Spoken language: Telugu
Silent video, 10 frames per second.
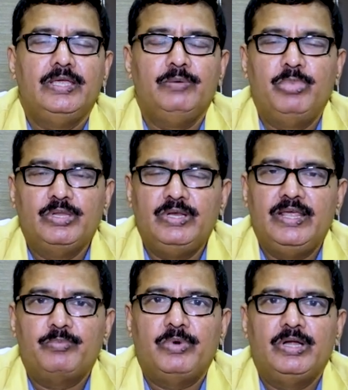ఇబ్బందులు
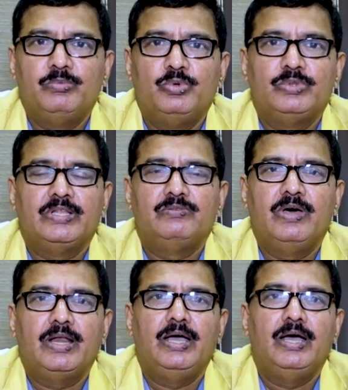ఏర్పడము
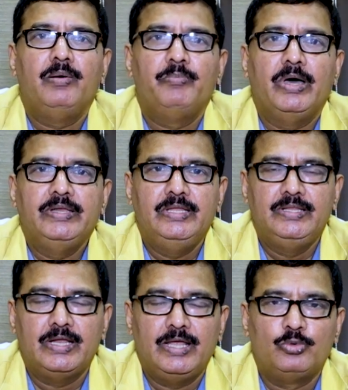తద్వారా పని
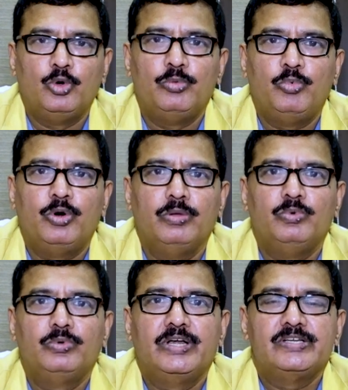దినాలు
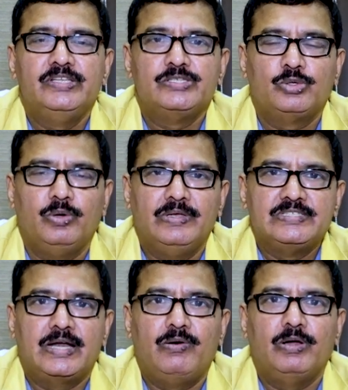కోల్పోవడము రెస్ట్
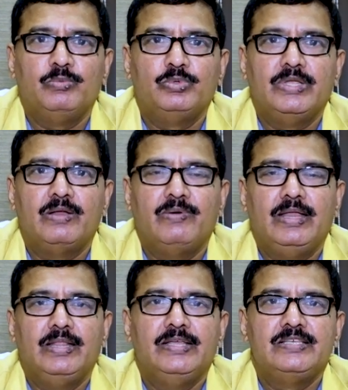తీసుకోవాల్సి రావడము
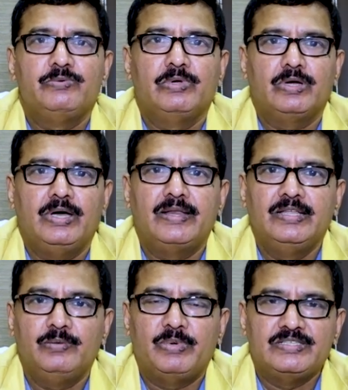దానివల్ల దేశం యొక్క
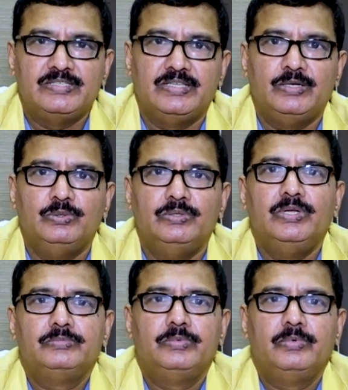ఆర్థిక పరిస్థితులు
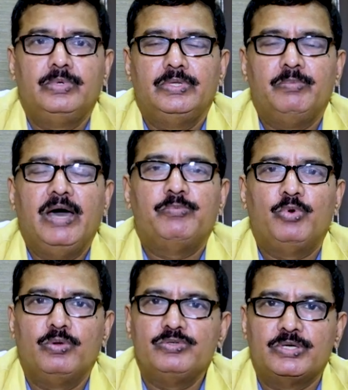
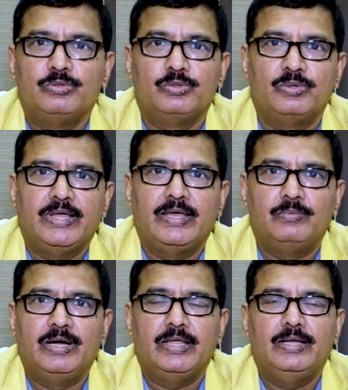మారిపోవడం జరుగుతూ
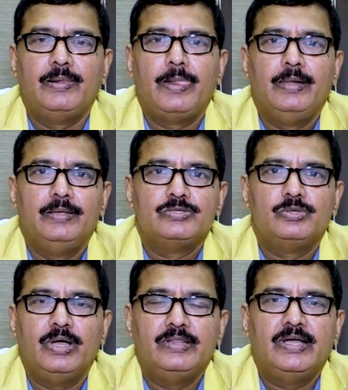ఉంటాయన్నమాట సో
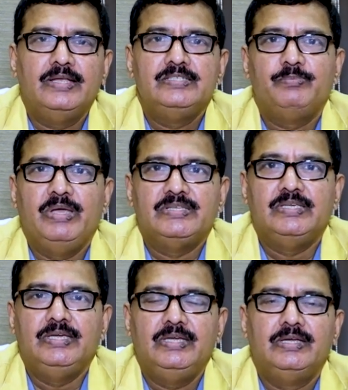అందుకని చెప్పేసి